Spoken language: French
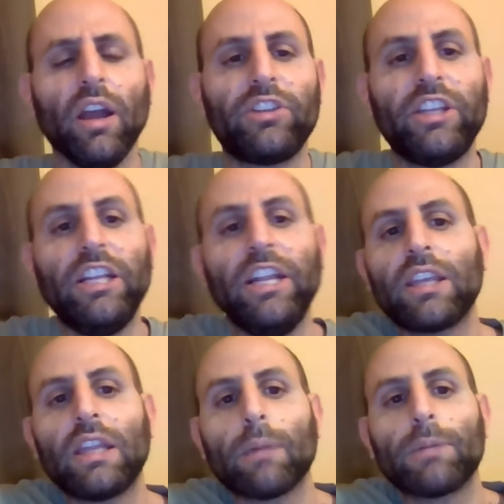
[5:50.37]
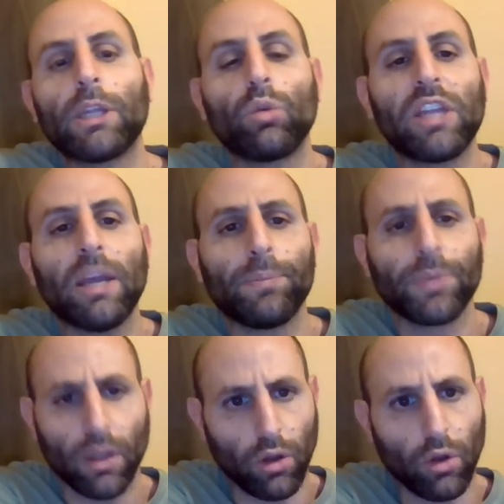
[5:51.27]
Tilila qui terminait deuxième
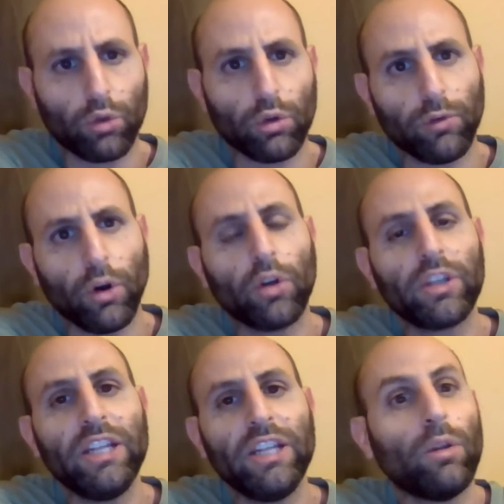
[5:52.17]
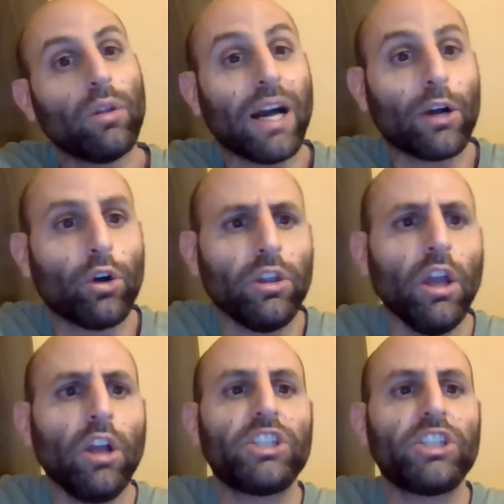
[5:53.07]
devant Gilded Dragon.